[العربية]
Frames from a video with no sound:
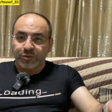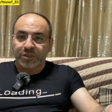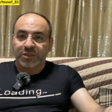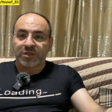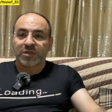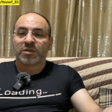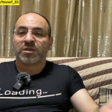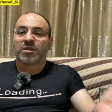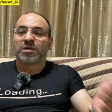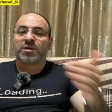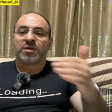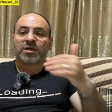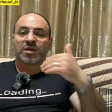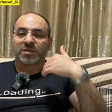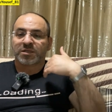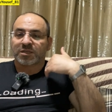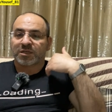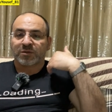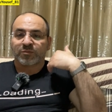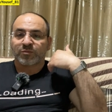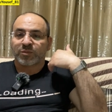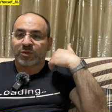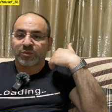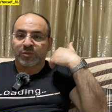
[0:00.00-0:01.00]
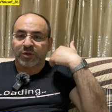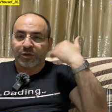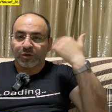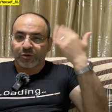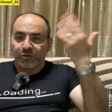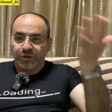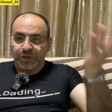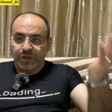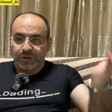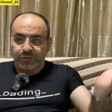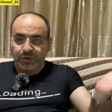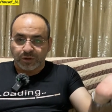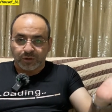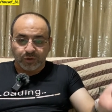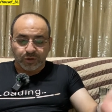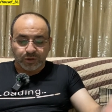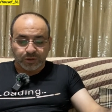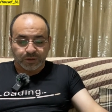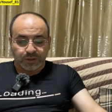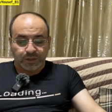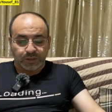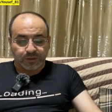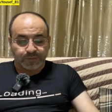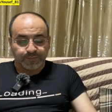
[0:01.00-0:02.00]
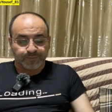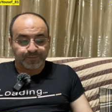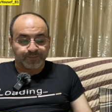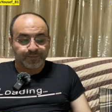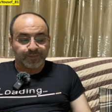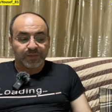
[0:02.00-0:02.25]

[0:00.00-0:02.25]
سن اليأس لما يبطلوا يحبلوا أصلا